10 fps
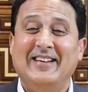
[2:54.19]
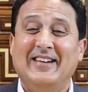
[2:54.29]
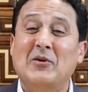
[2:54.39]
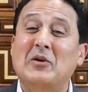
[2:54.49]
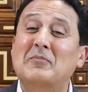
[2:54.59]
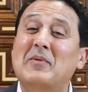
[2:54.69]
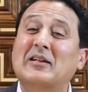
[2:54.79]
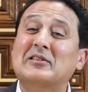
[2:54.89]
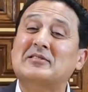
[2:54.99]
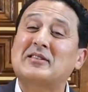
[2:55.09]
لو جيت
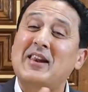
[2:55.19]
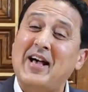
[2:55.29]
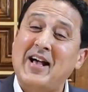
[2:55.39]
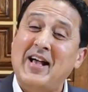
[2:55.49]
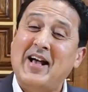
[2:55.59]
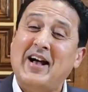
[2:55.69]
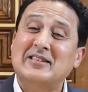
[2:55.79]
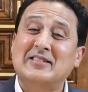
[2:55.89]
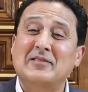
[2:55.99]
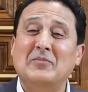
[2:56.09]
بعد الصلاه
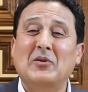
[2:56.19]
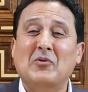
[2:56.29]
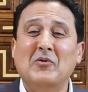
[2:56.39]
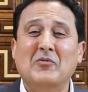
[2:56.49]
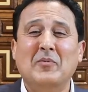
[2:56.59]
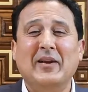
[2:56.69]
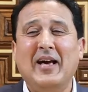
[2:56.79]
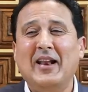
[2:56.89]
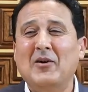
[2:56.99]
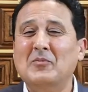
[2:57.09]
حسيت بالخوف
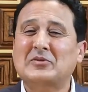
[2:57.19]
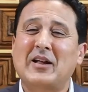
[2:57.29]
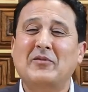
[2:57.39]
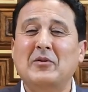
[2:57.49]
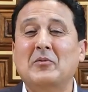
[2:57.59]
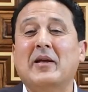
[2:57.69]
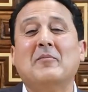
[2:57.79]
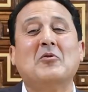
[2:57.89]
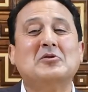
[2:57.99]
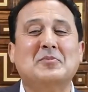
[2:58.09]
وبالقلق ومش عارف ايه وانا
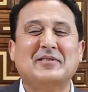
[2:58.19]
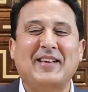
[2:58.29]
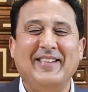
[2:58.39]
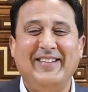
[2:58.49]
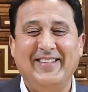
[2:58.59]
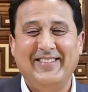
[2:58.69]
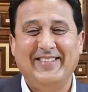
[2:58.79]
ما كنتش بصلي